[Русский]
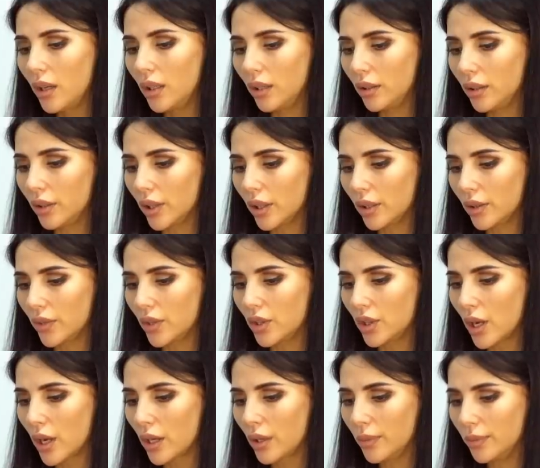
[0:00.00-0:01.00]
а, я
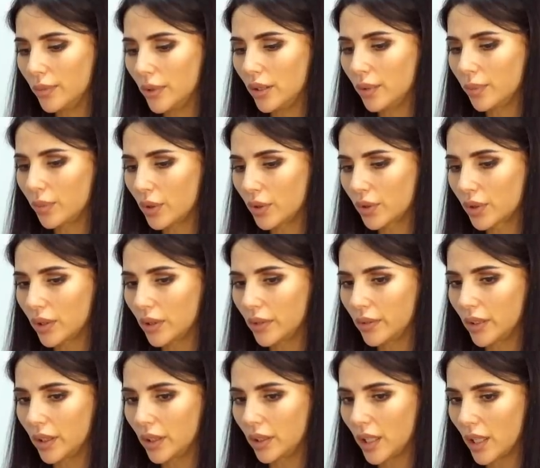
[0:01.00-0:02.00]
отвечаю, и мне Лепковская
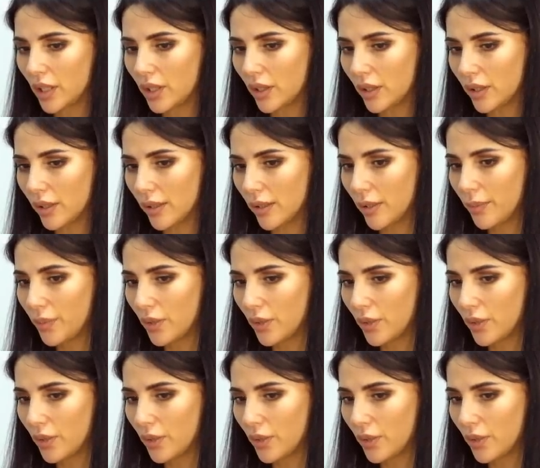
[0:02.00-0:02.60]
говорит, Даша, зайди,